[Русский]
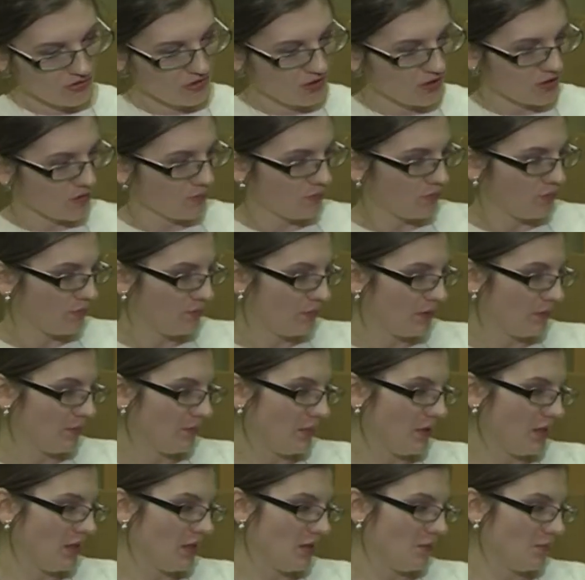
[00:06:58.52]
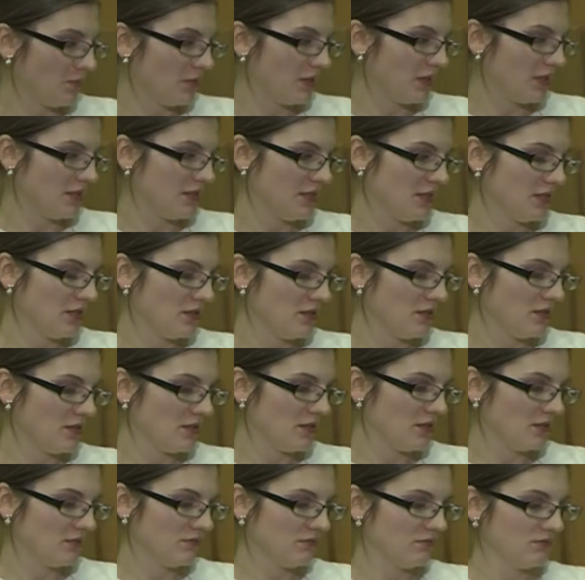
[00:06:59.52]
здесь попало
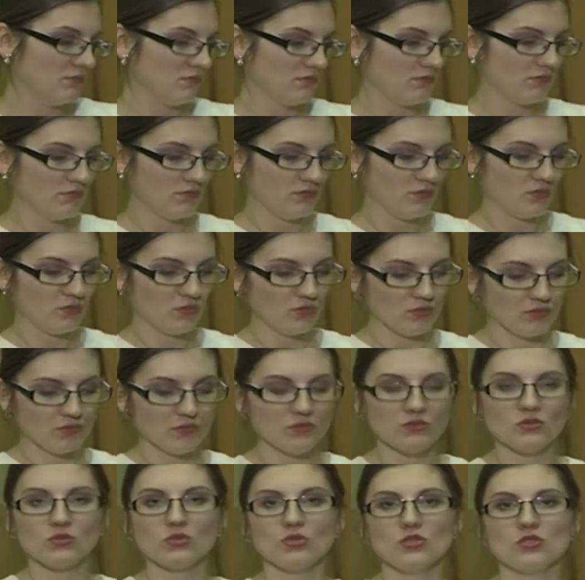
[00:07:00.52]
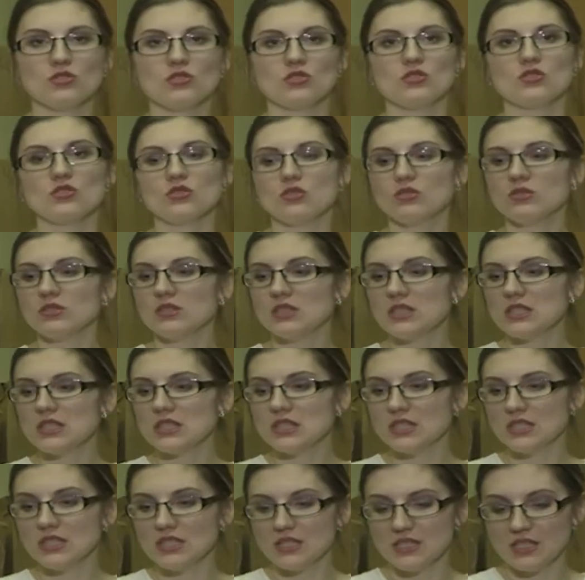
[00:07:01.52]
полотенце, ну, тоже что-то из
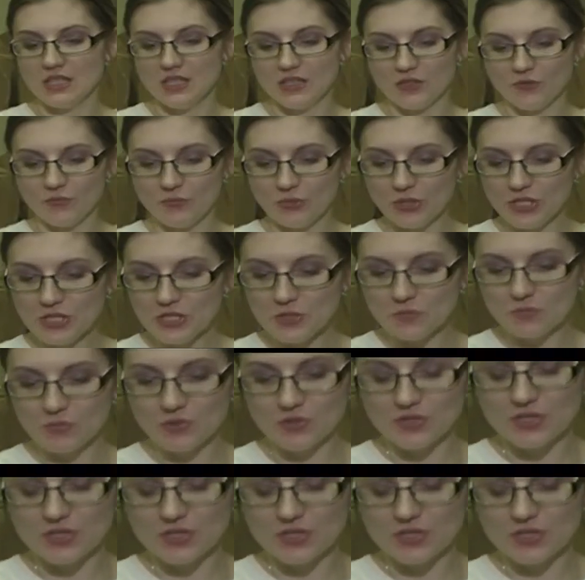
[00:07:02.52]
текстиля. В принципе,